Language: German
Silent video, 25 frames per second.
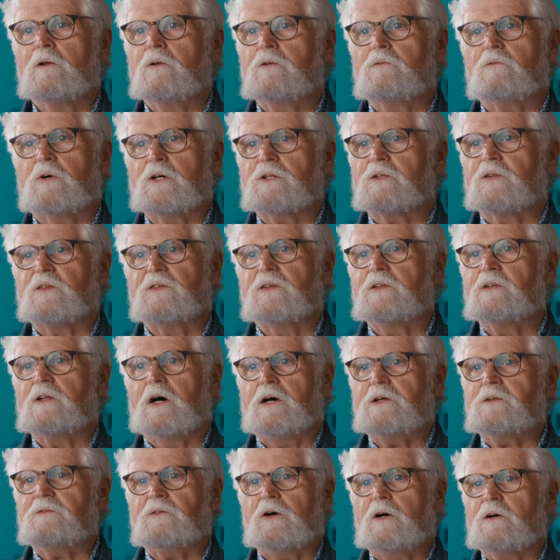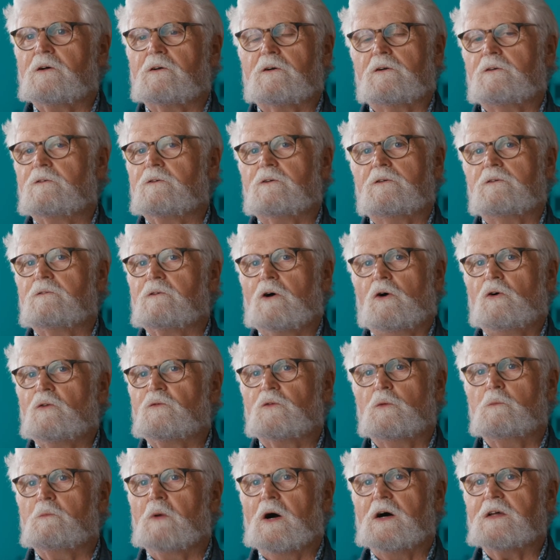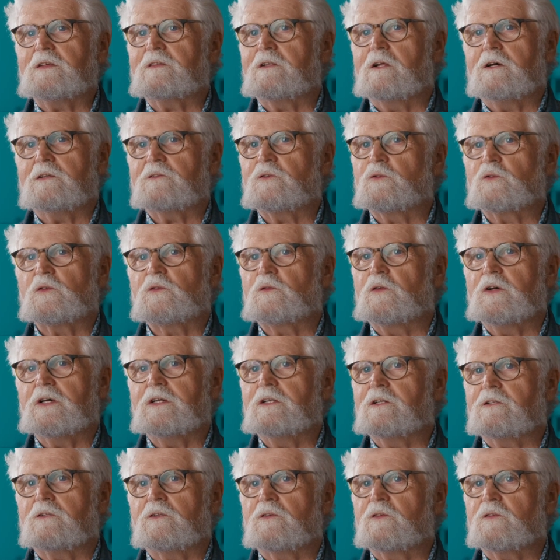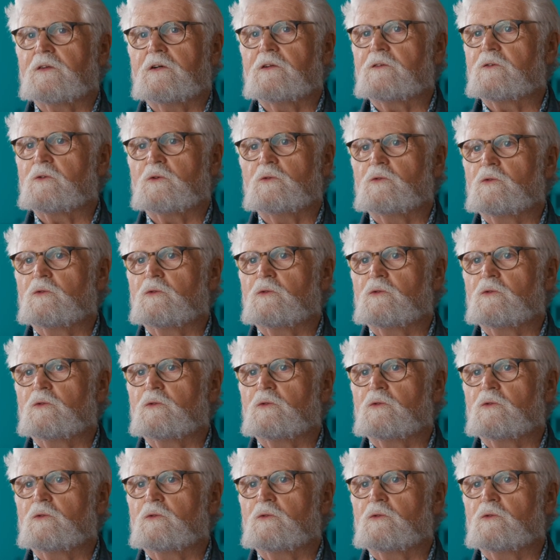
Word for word: Weil die sind einfach äh, auch vom Preis-Leistungs-Verhältnis also